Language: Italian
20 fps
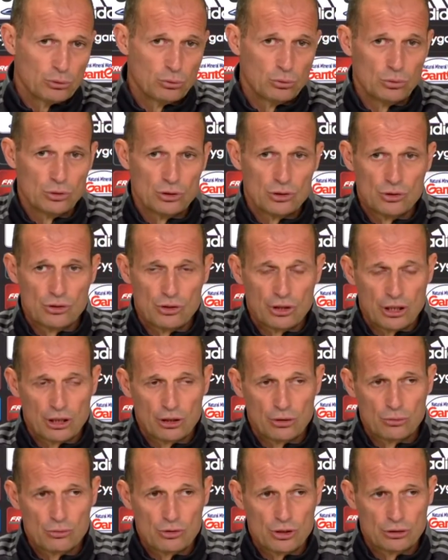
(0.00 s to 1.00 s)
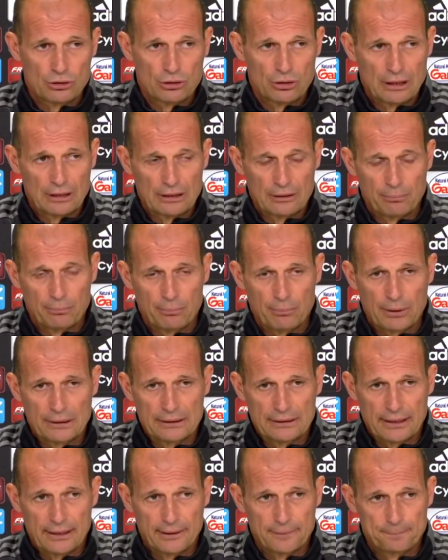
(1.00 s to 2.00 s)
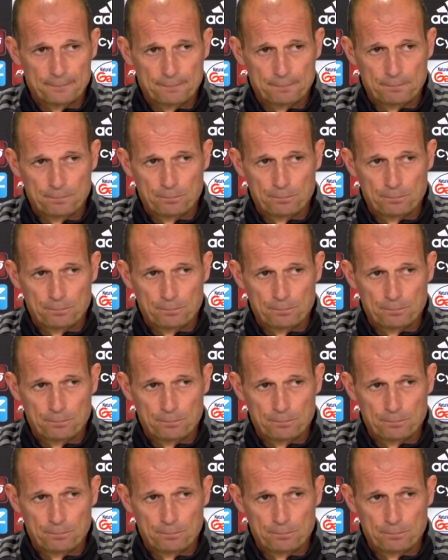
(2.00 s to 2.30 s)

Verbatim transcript: a 2, se giocare con un centrocampo a 3.